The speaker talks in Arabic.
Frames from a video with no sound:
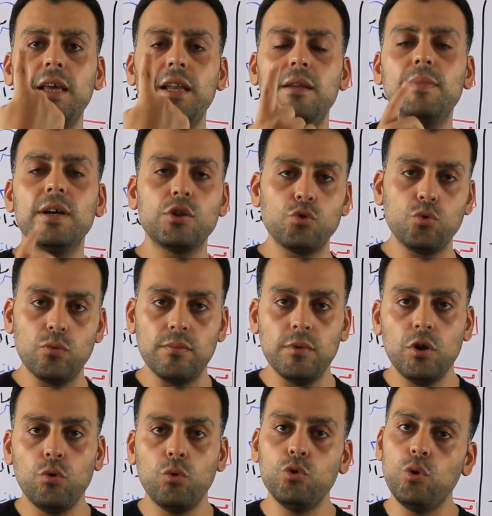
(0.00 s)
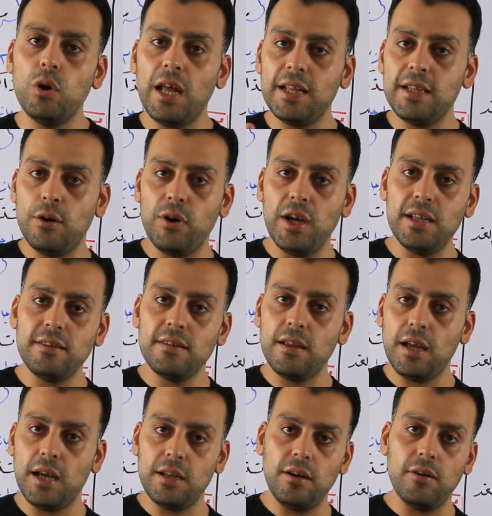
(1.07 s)
اللي مجزوم ودول أدوات
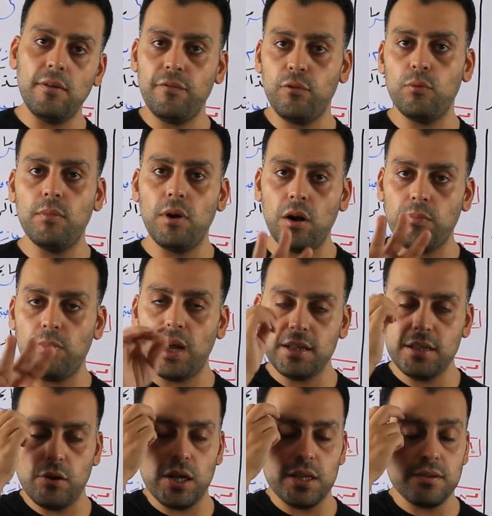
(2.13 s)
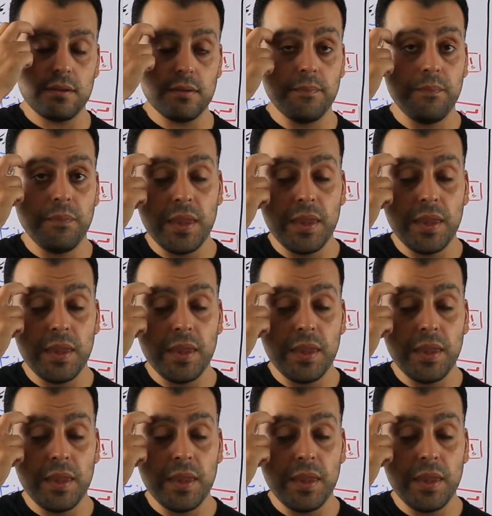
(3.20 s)
هنعرفهم أربع أدوات